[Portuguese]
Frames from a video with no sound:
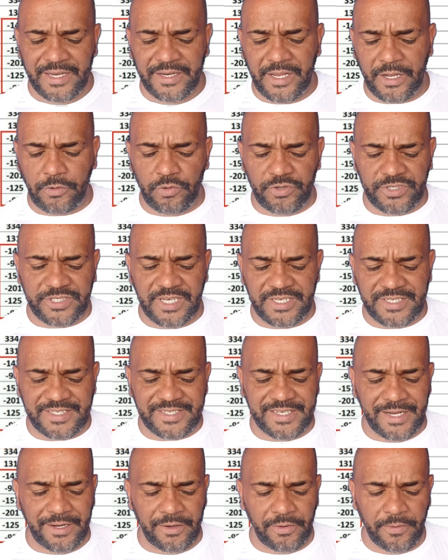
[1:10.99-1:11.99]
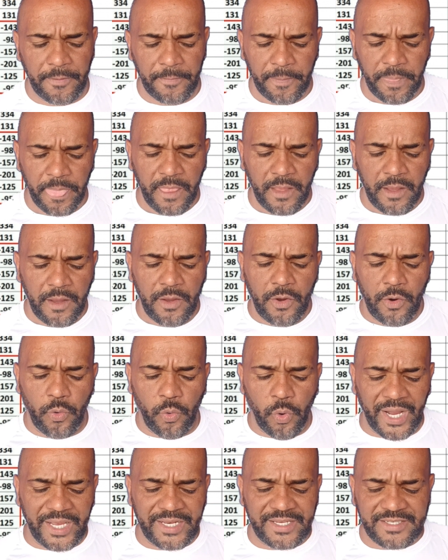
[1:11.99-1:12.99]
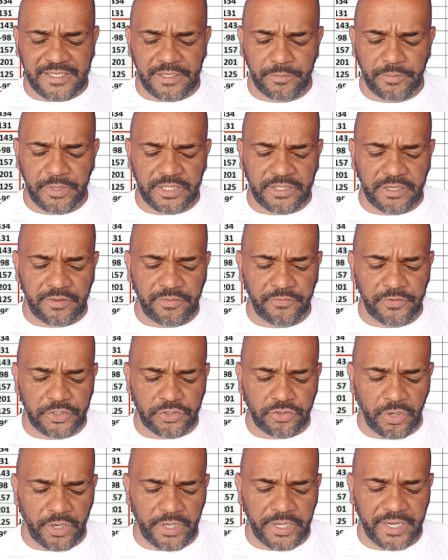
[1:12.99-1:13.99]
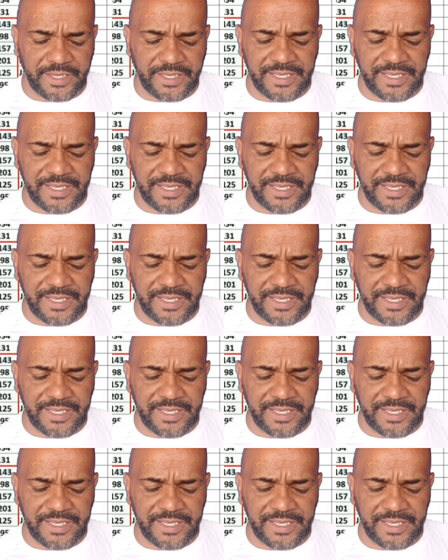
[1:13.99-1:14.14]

Na Conceição, o Aires também teve vitória,